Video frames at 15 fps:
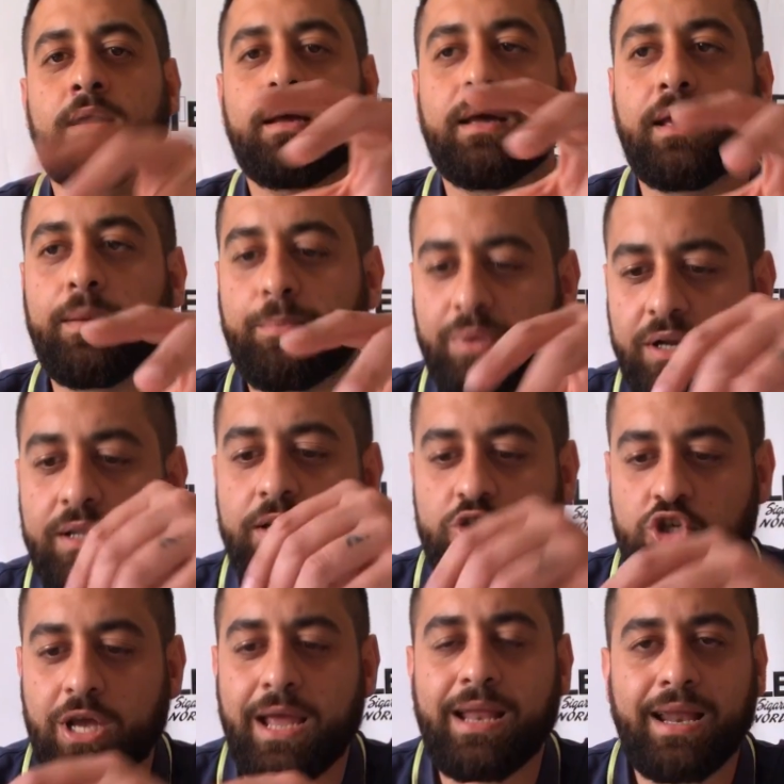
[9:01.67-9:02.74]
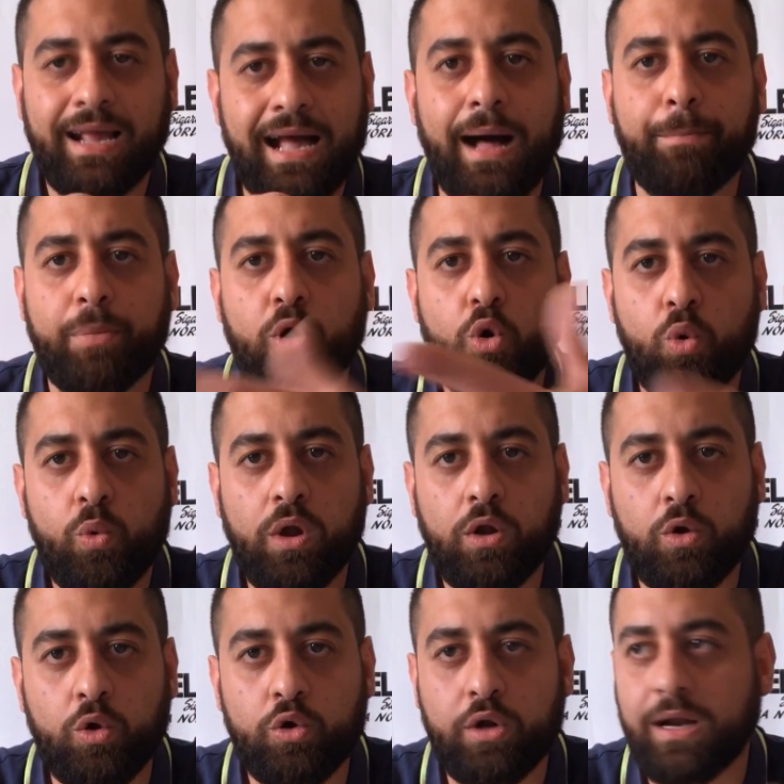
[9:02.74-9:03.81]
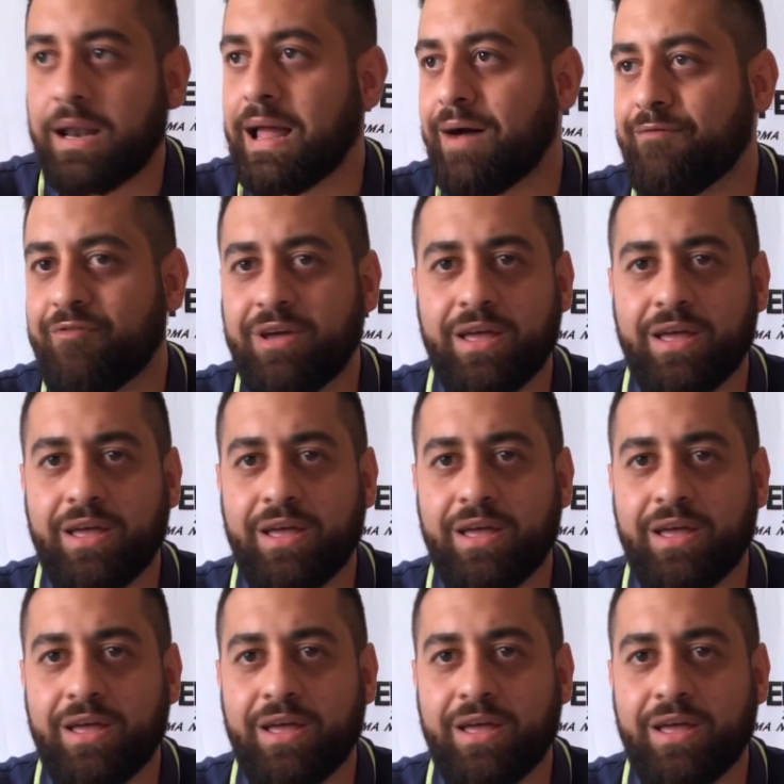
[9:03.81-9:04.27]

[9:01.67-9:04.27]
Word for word: c'è il cap con quel colore là,